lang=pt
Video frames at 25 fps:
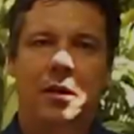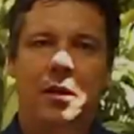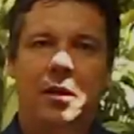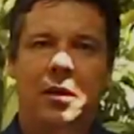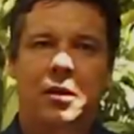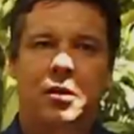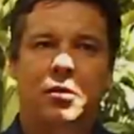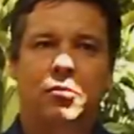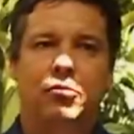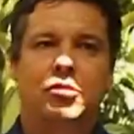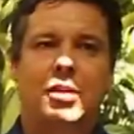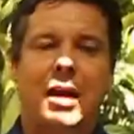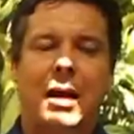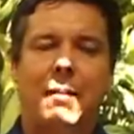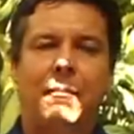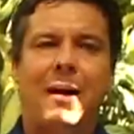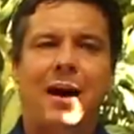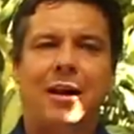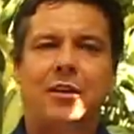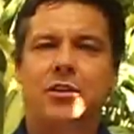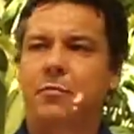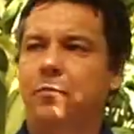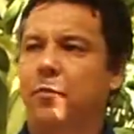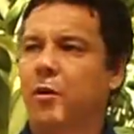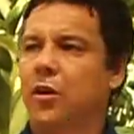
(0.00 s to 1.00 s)
Que os
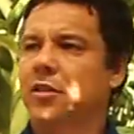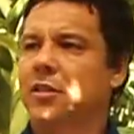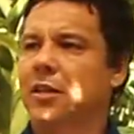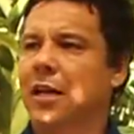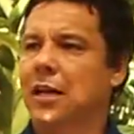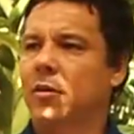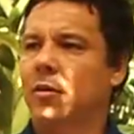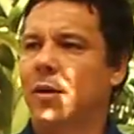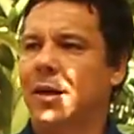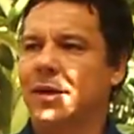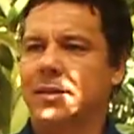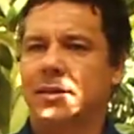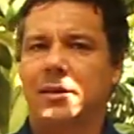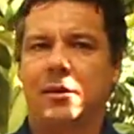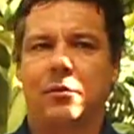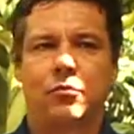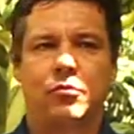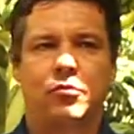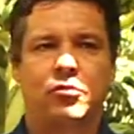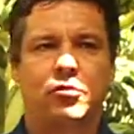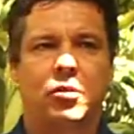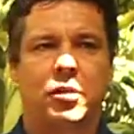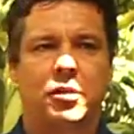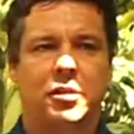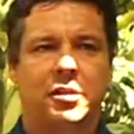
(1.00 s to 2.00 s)
trabalhos de pós-graduação
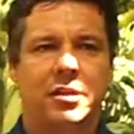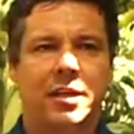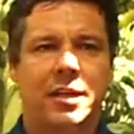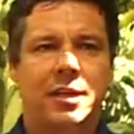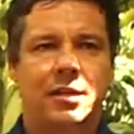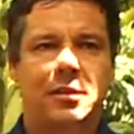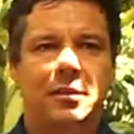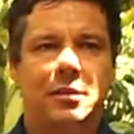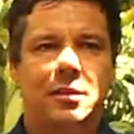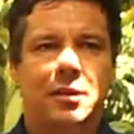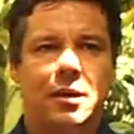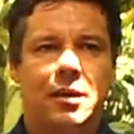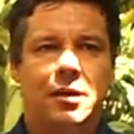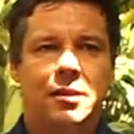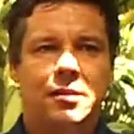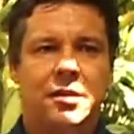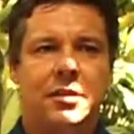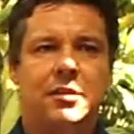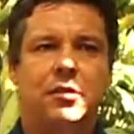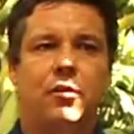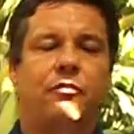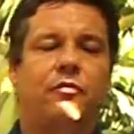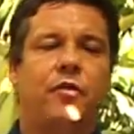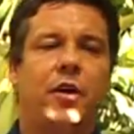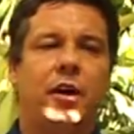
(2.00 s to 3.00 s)
dos docentes
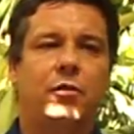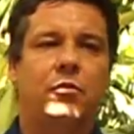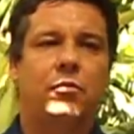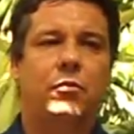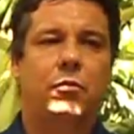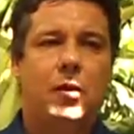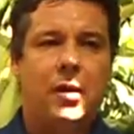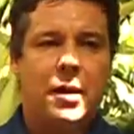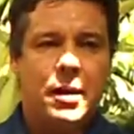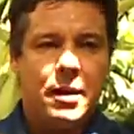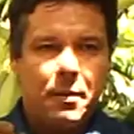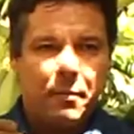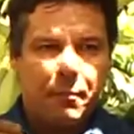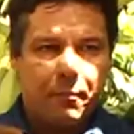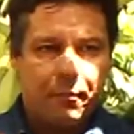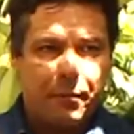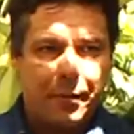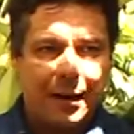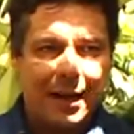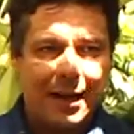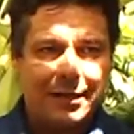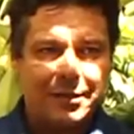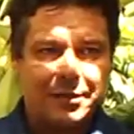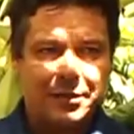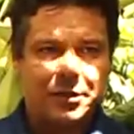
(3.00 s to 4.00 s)
sejam feitos
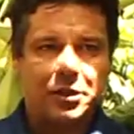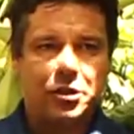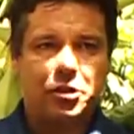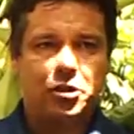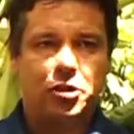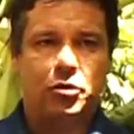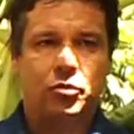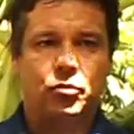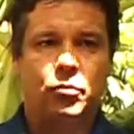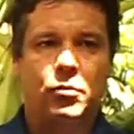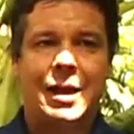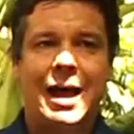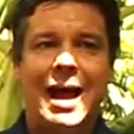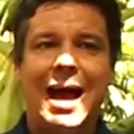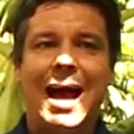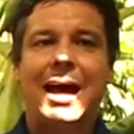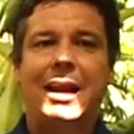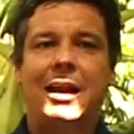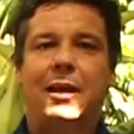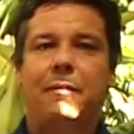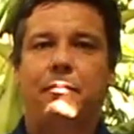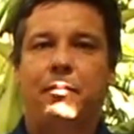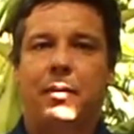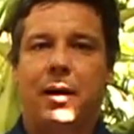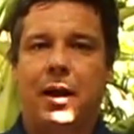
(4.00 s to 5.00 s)
para se
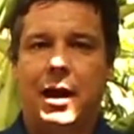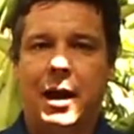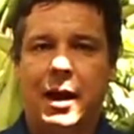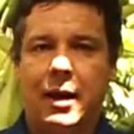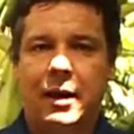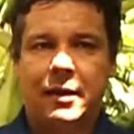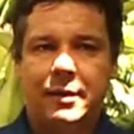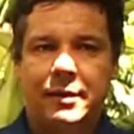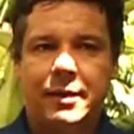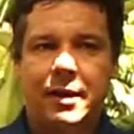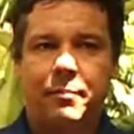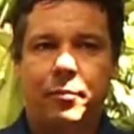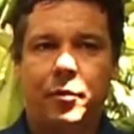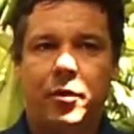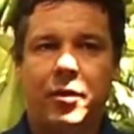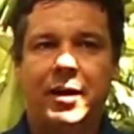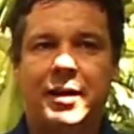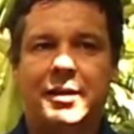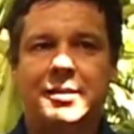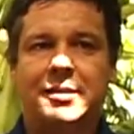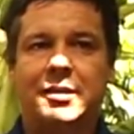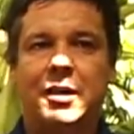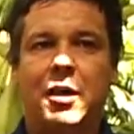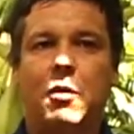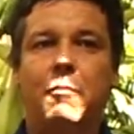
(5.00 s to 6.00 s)
titularem, para ter
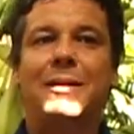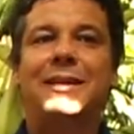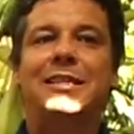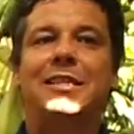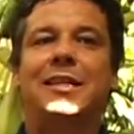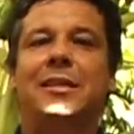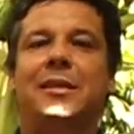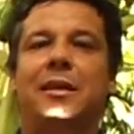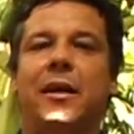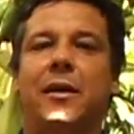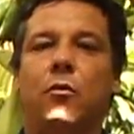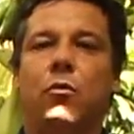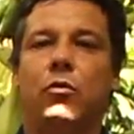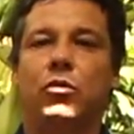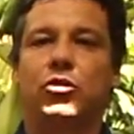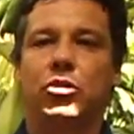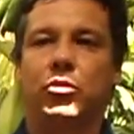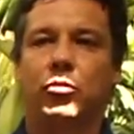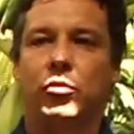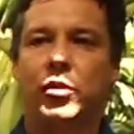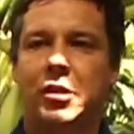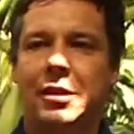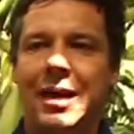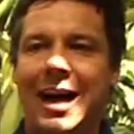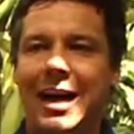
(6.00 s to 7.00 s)
progressão, mas que tenha
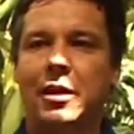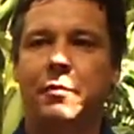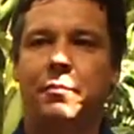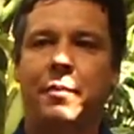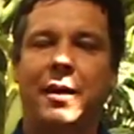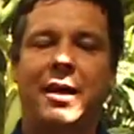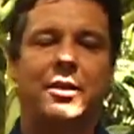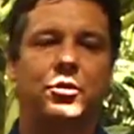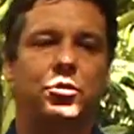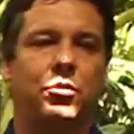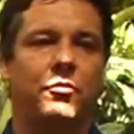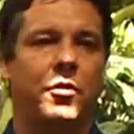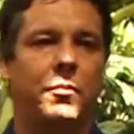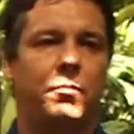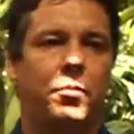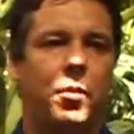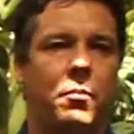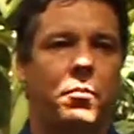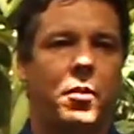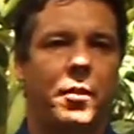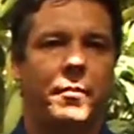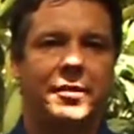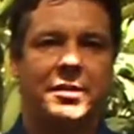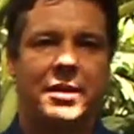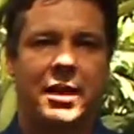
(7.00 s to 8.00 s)
continuidade para resolver
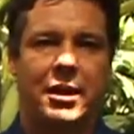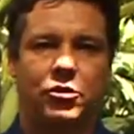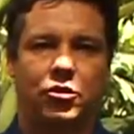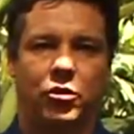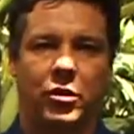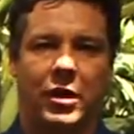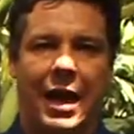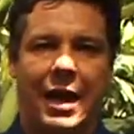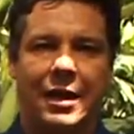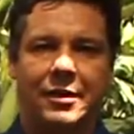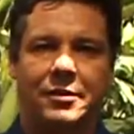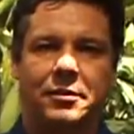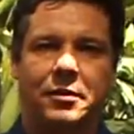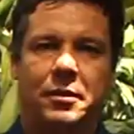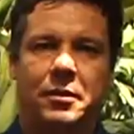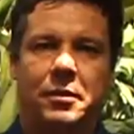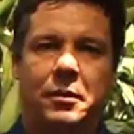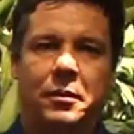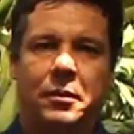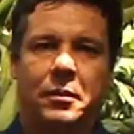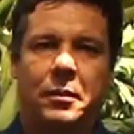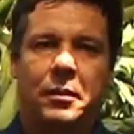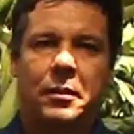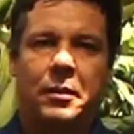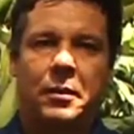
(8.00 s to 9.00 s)
problemas regionais.
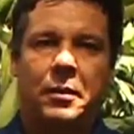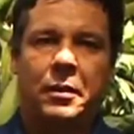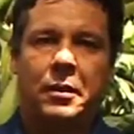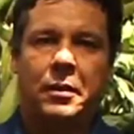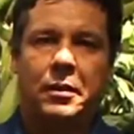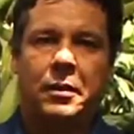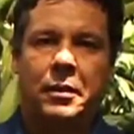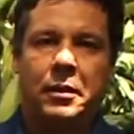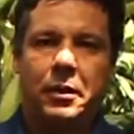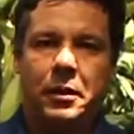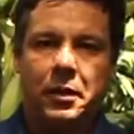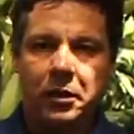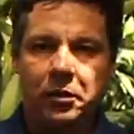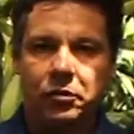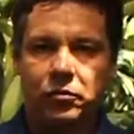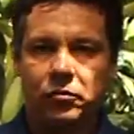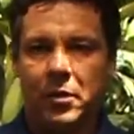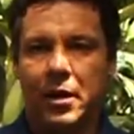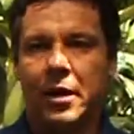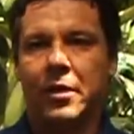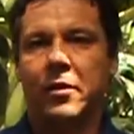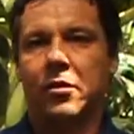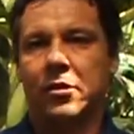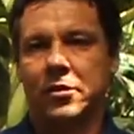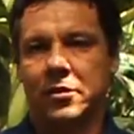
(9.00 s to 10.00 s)
Isso é
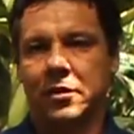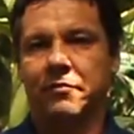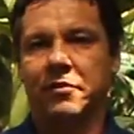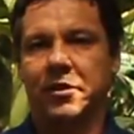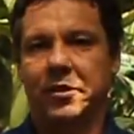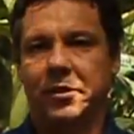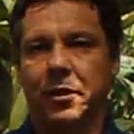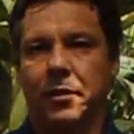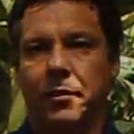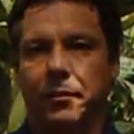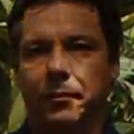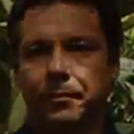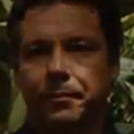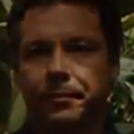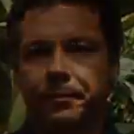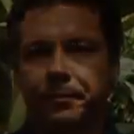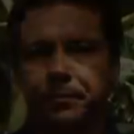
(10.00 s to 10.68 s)
a nossa visão.